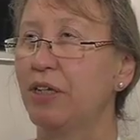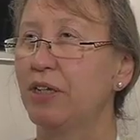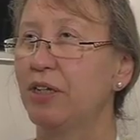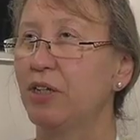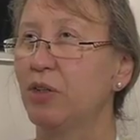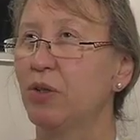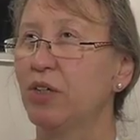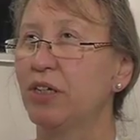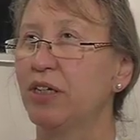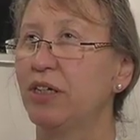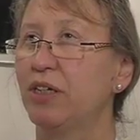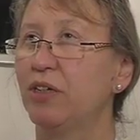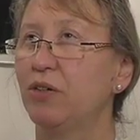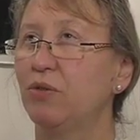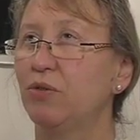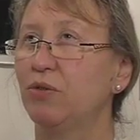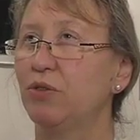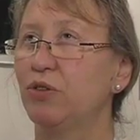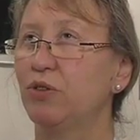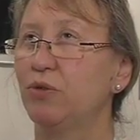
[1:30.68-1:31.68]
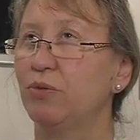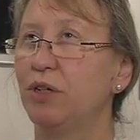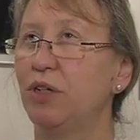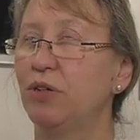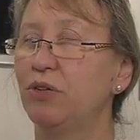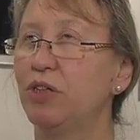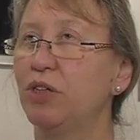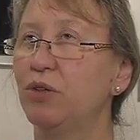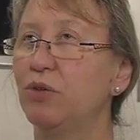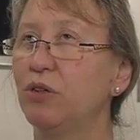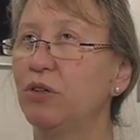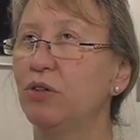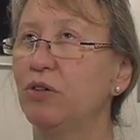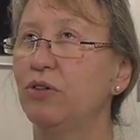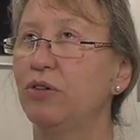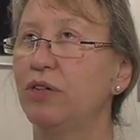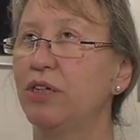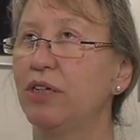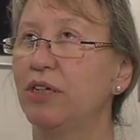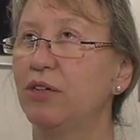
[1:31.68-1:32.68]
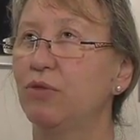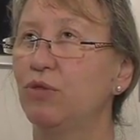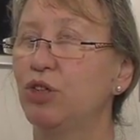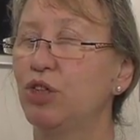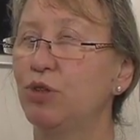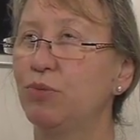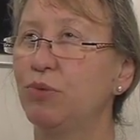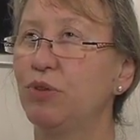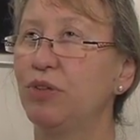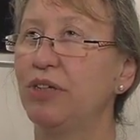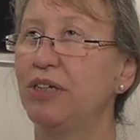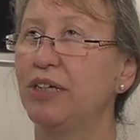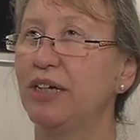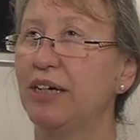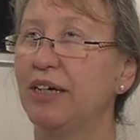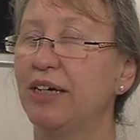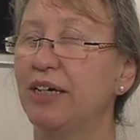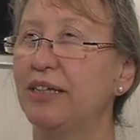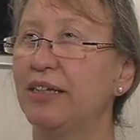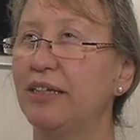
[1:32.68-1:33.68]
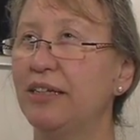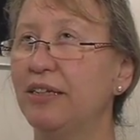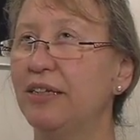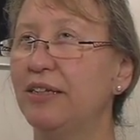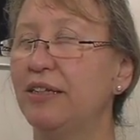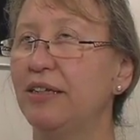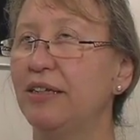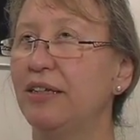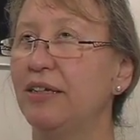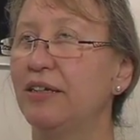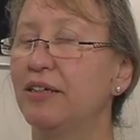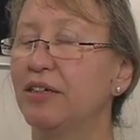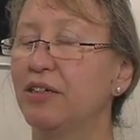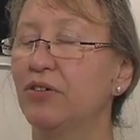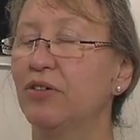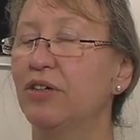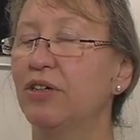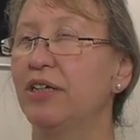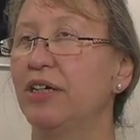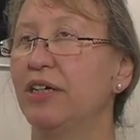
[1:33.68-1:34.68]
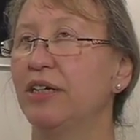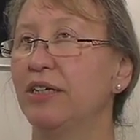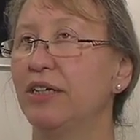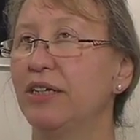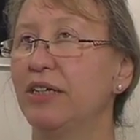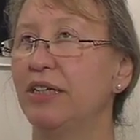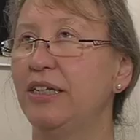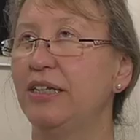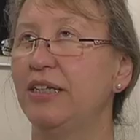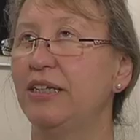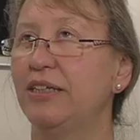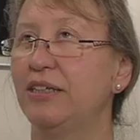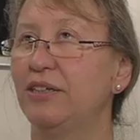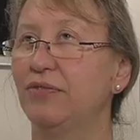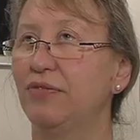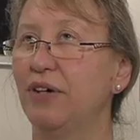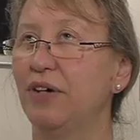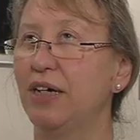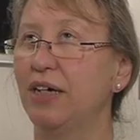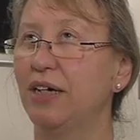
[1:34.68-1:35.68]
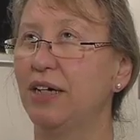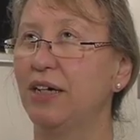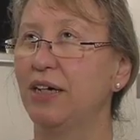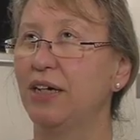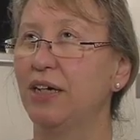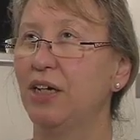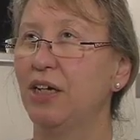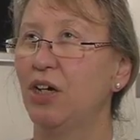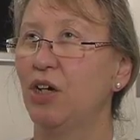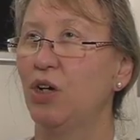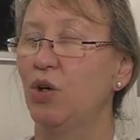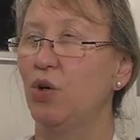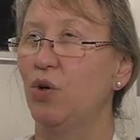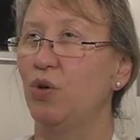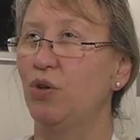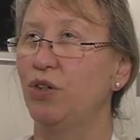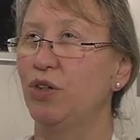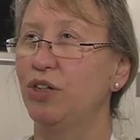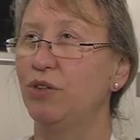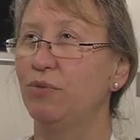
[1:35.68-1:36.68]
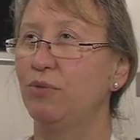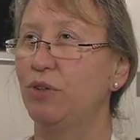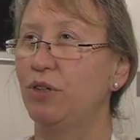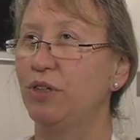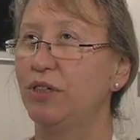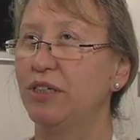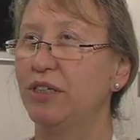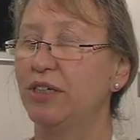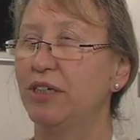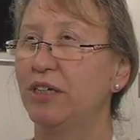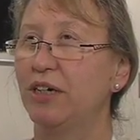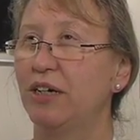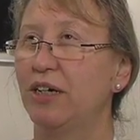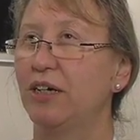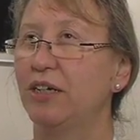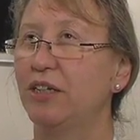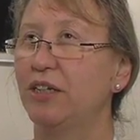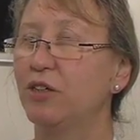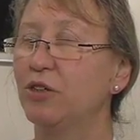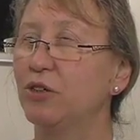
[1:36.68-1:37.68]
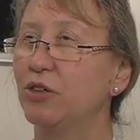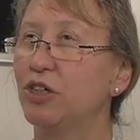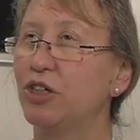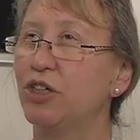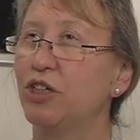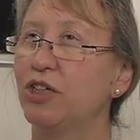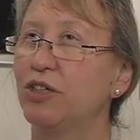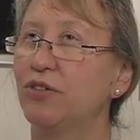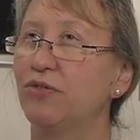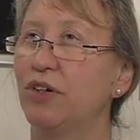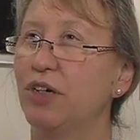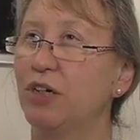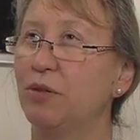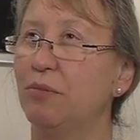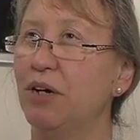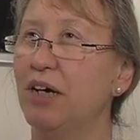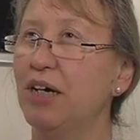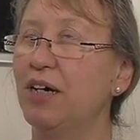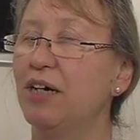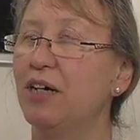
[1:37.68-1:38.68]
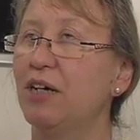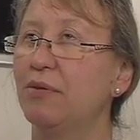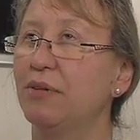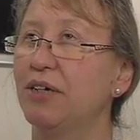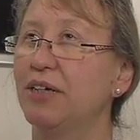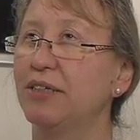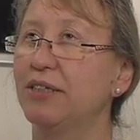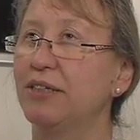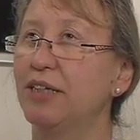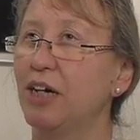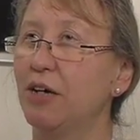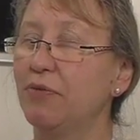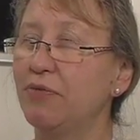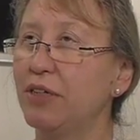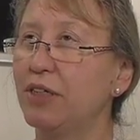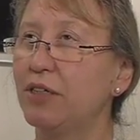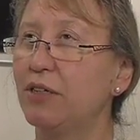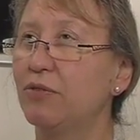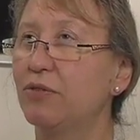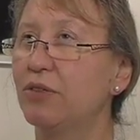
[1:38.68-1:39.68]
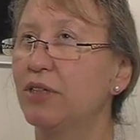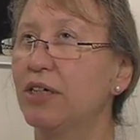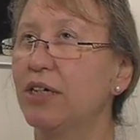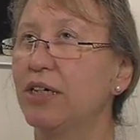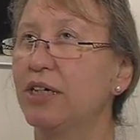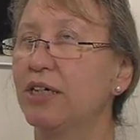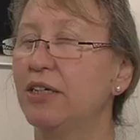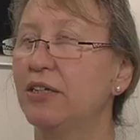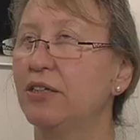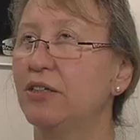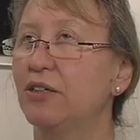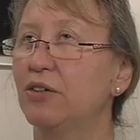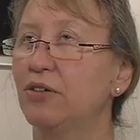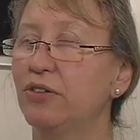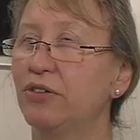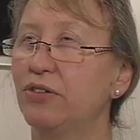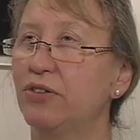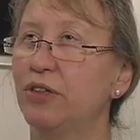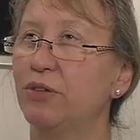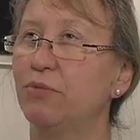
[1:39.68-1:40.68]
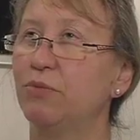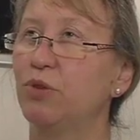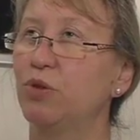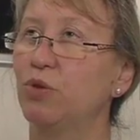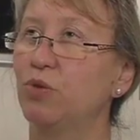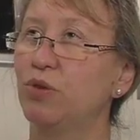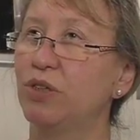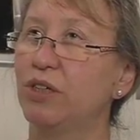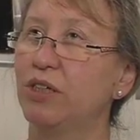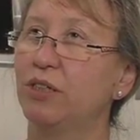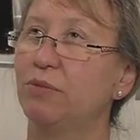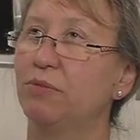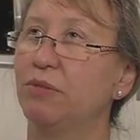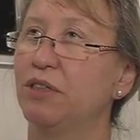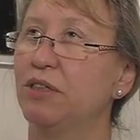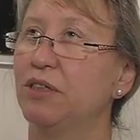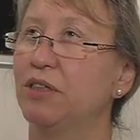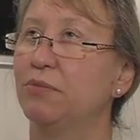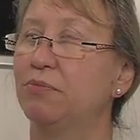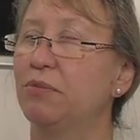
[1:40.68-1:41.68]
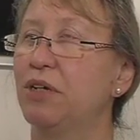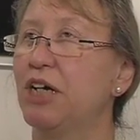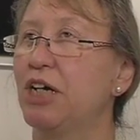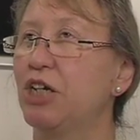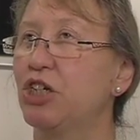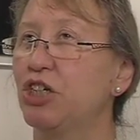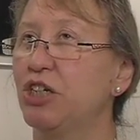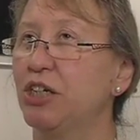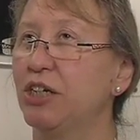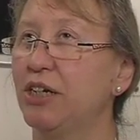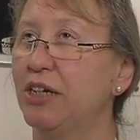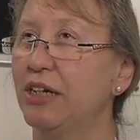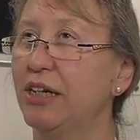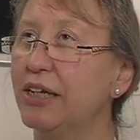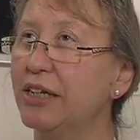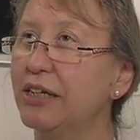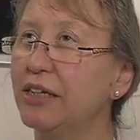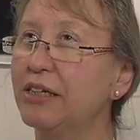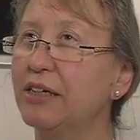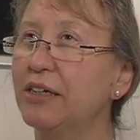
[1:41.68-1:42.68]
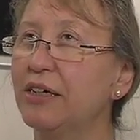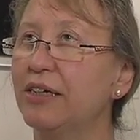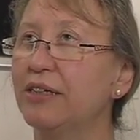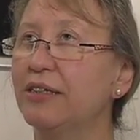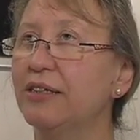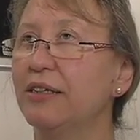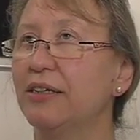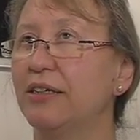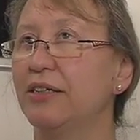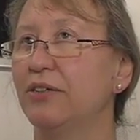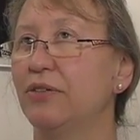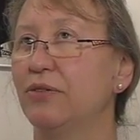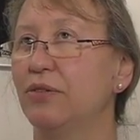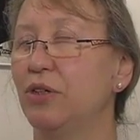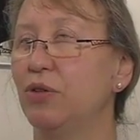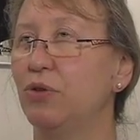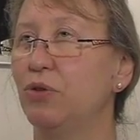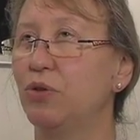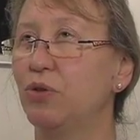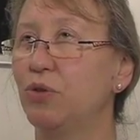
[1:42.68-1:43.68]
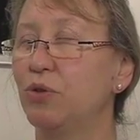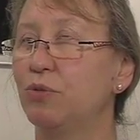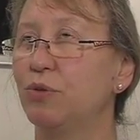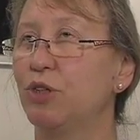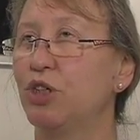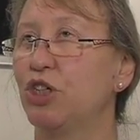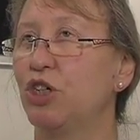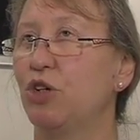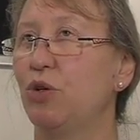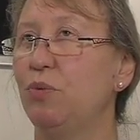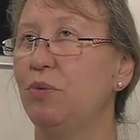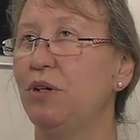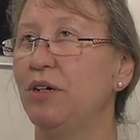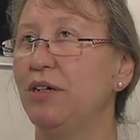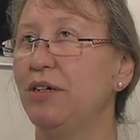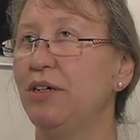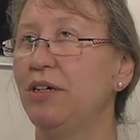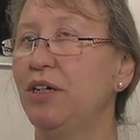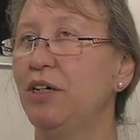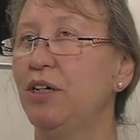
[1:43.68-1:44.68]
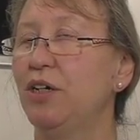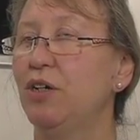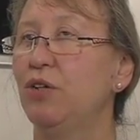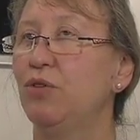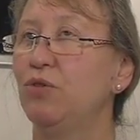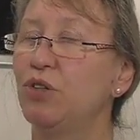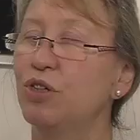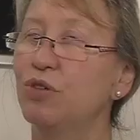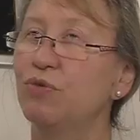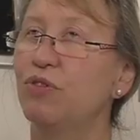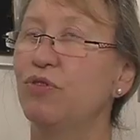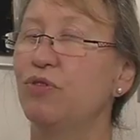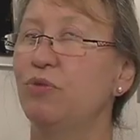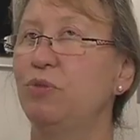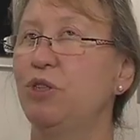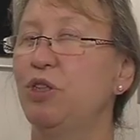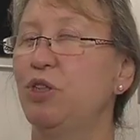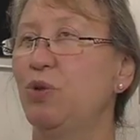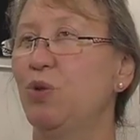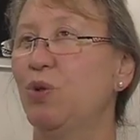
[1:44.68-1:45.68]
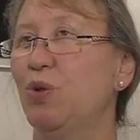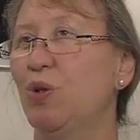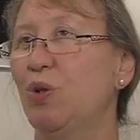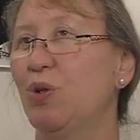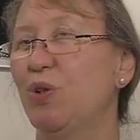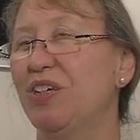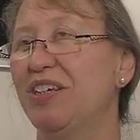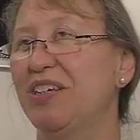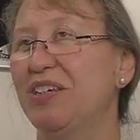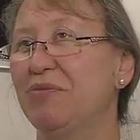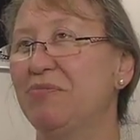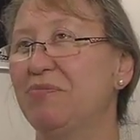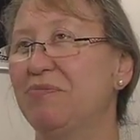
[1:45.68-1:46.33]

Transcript: Chirurgie und so war auch die Urologie ursprünglich ein in die Chirurgie eingegliedertes Fach. Und ich wollte ein chirurgisches Fach machen, aber ein sehr abwechslungsreiches, trotzdem so, dass man es beherrschen lernen kann, also auch überschaubar. Und das war für mich die Urologie.